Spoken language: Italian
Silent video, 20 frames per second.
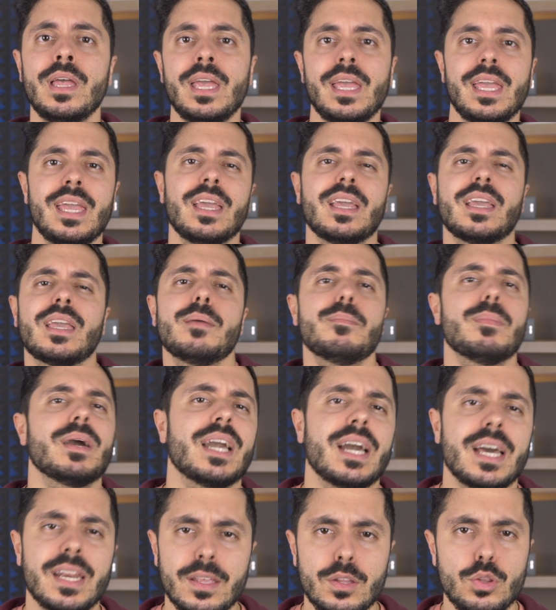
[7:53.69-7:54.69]
e che
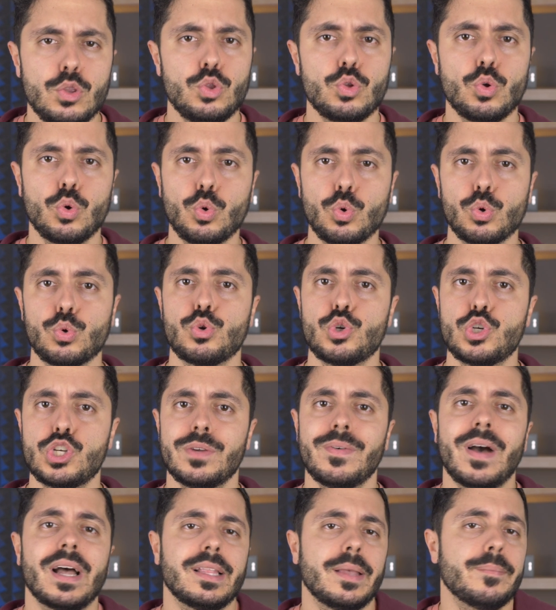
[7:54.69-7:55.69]
magari non
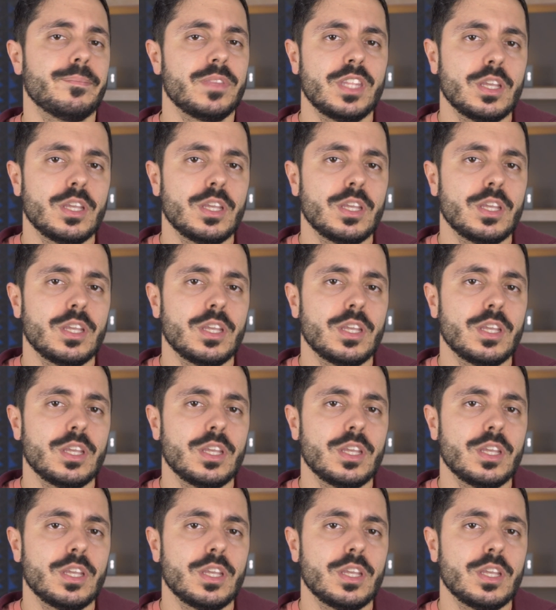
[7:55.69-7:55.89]
conoscevate.